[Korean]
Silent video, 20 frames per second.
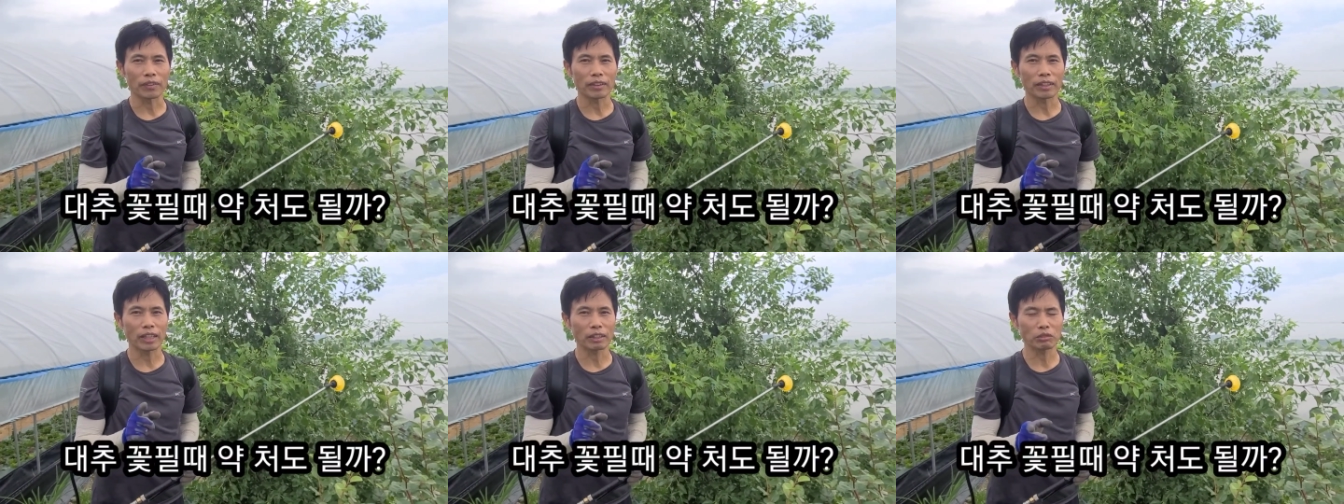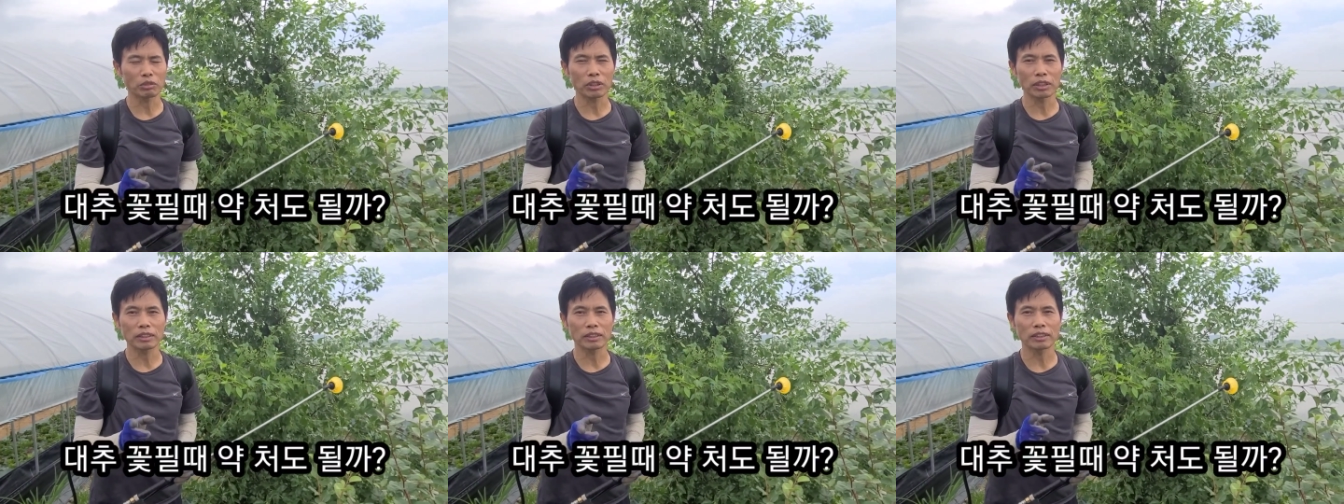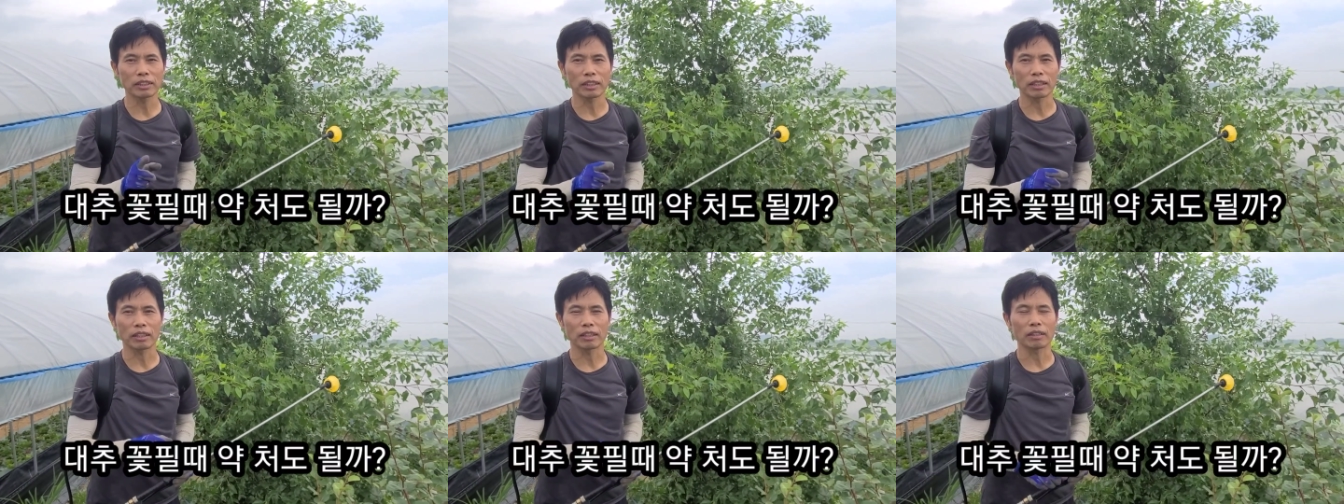나중에
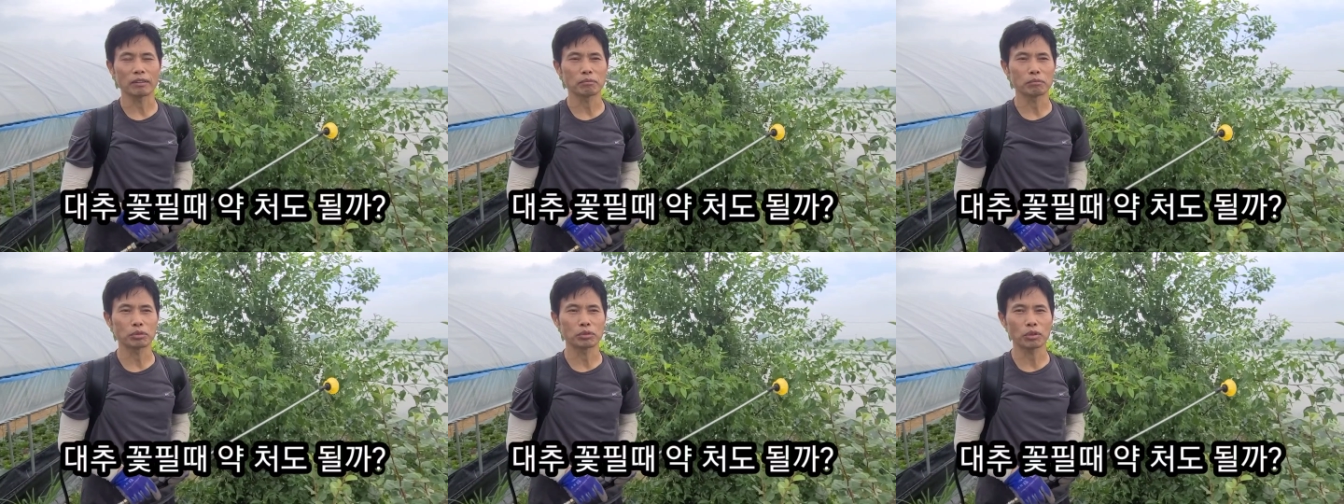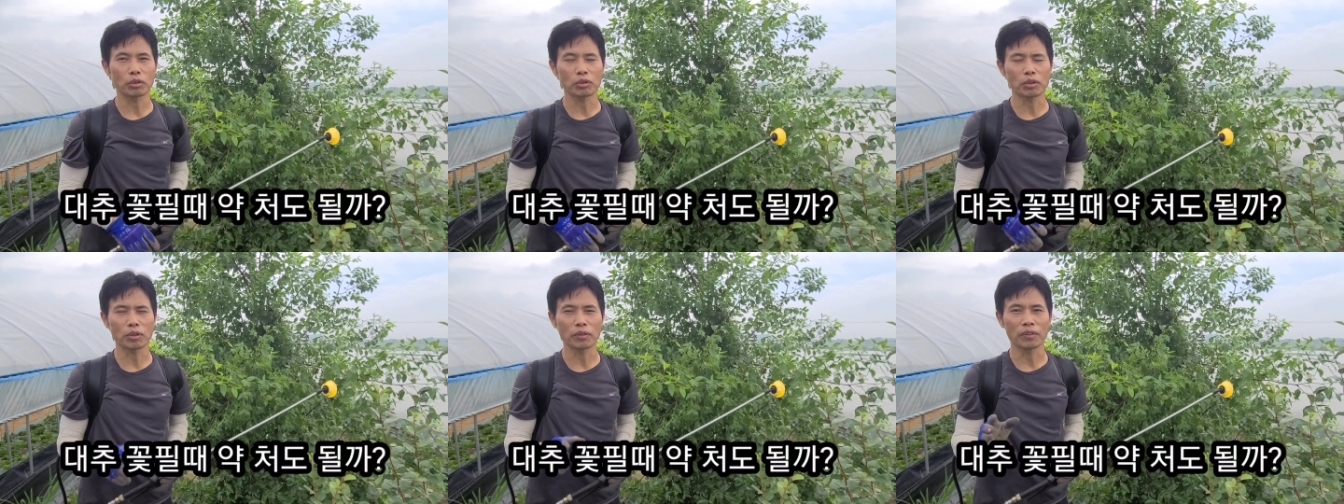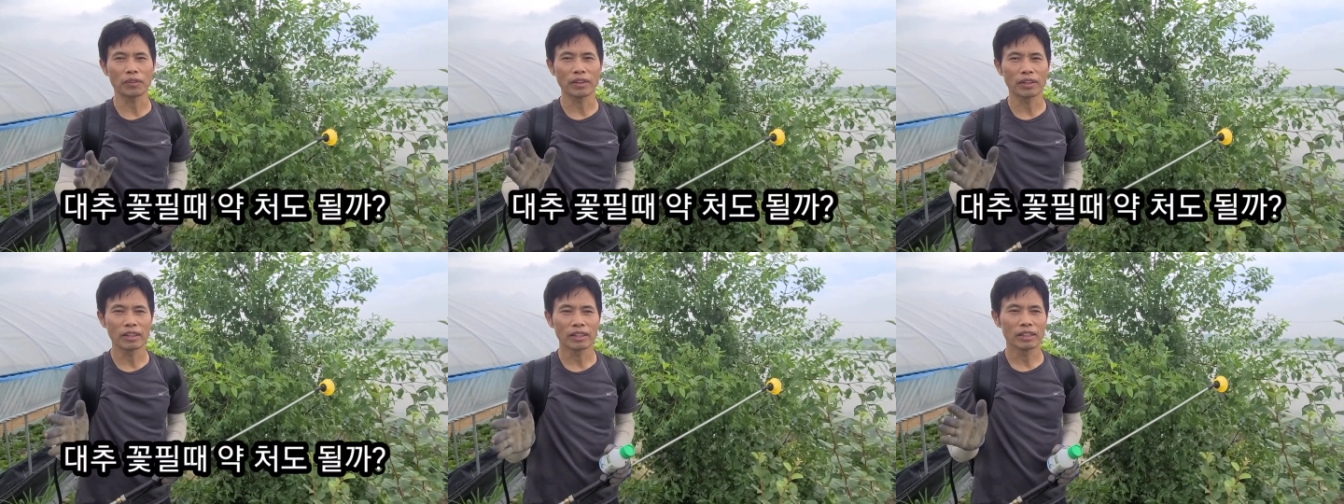이제
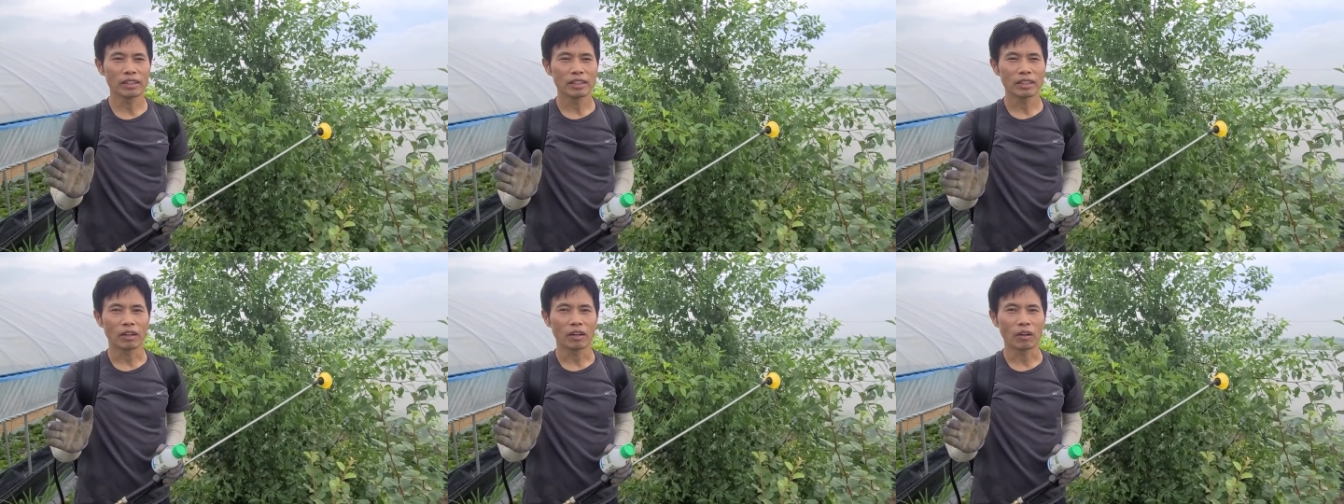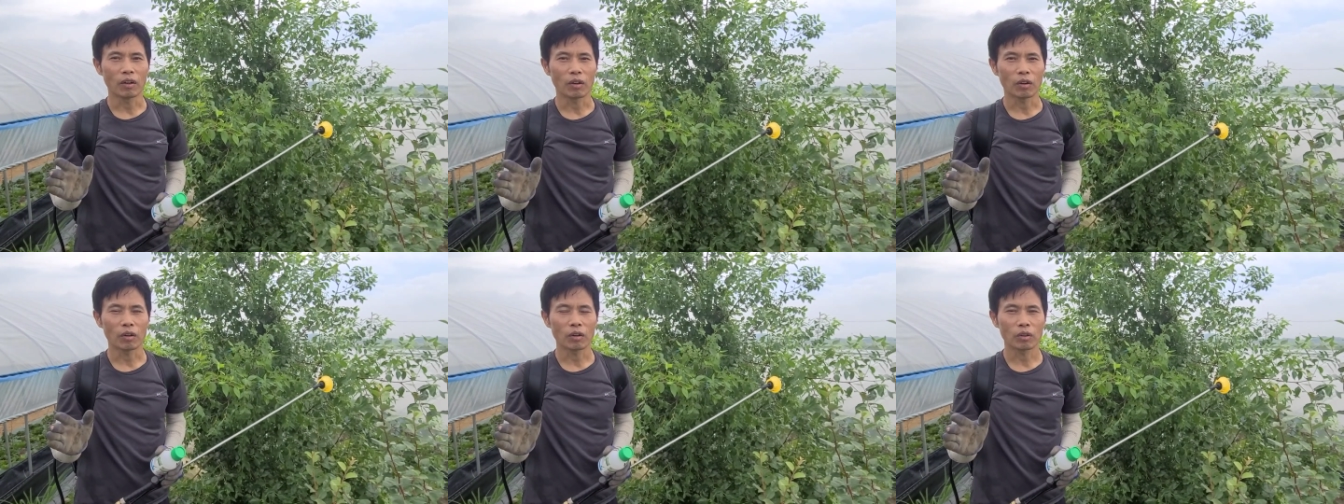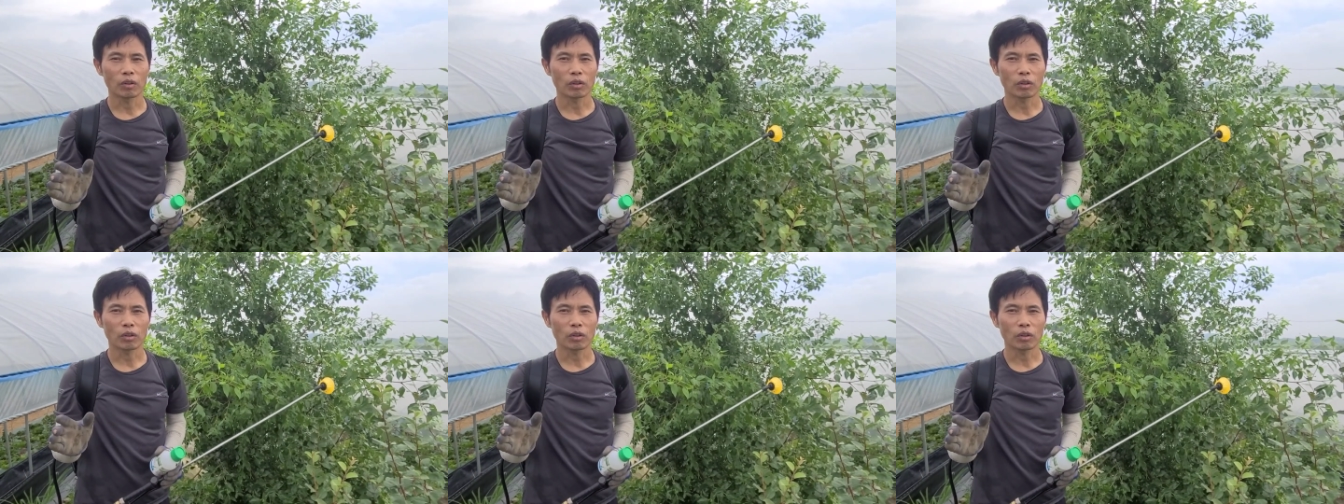무조건 어,